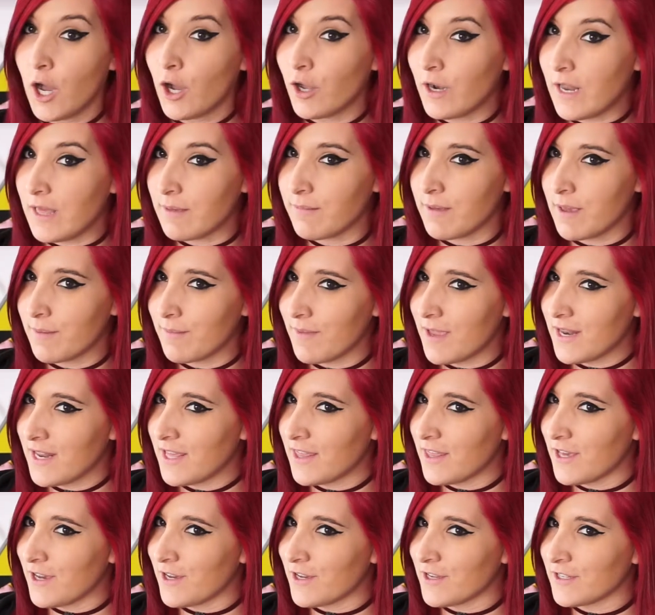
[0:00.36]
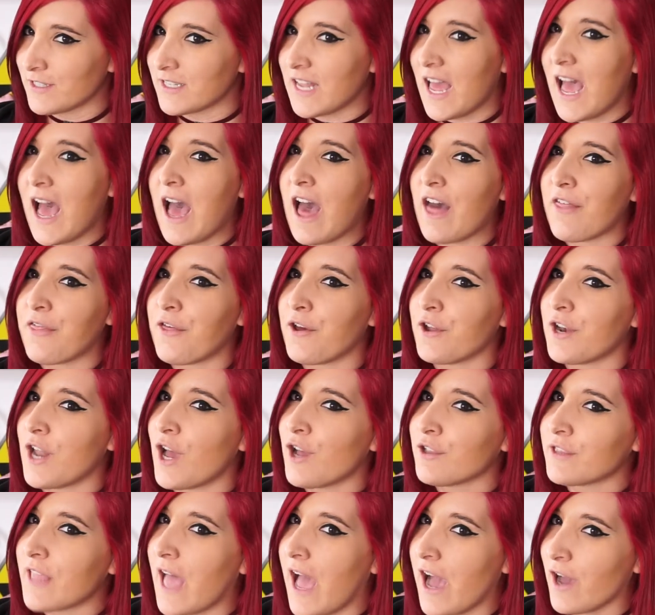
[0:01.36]
Hola y bienvenidos a Zona
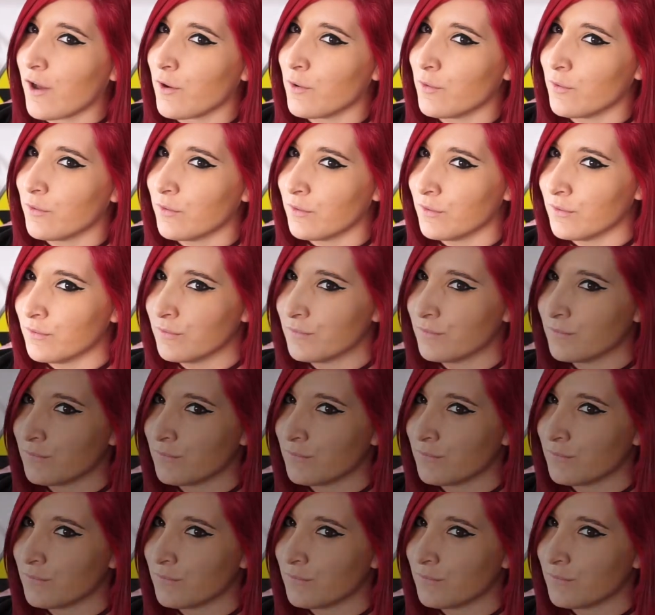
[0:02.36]
Otaku.